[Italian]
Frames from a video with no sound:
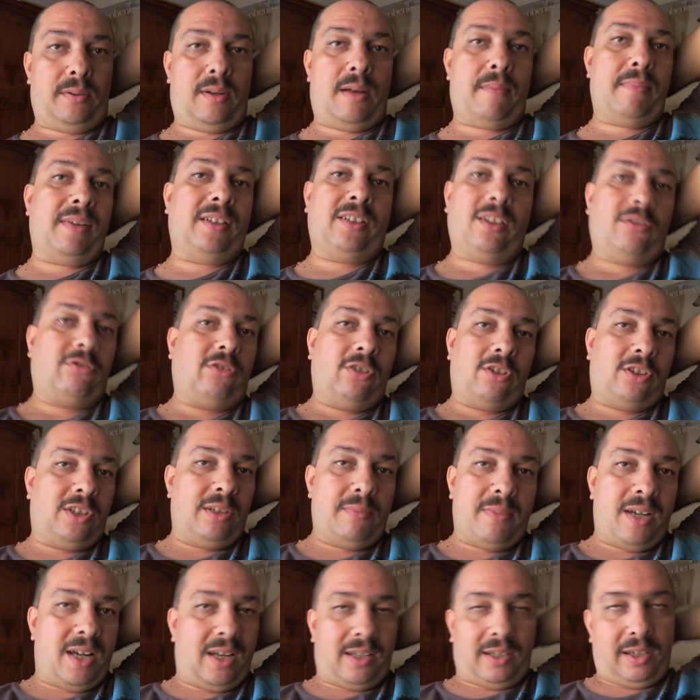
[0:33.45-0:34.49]
a metà
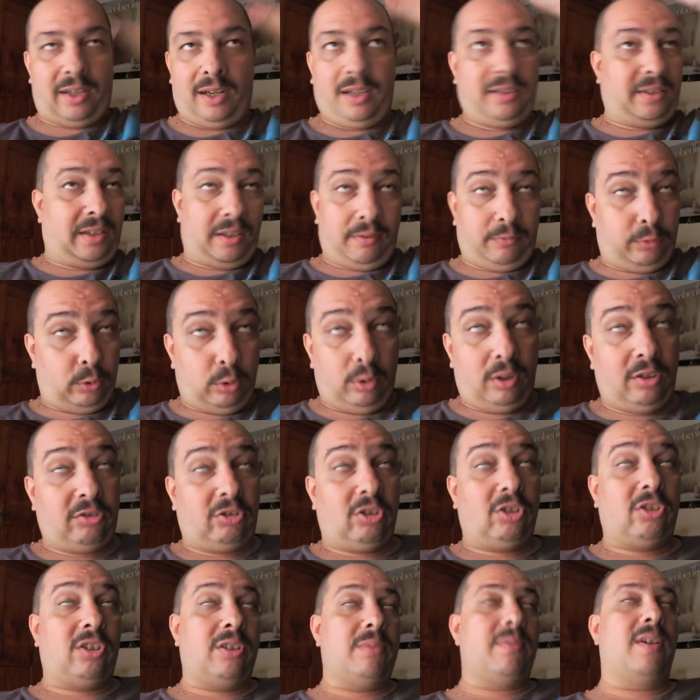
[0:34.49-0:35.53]
settimana, in realtà in fondo alla
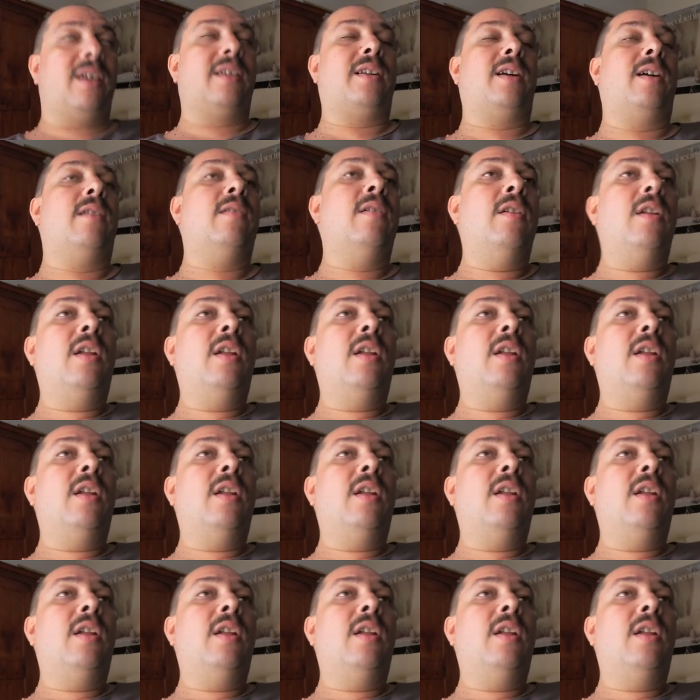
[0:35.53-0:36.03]
settimana,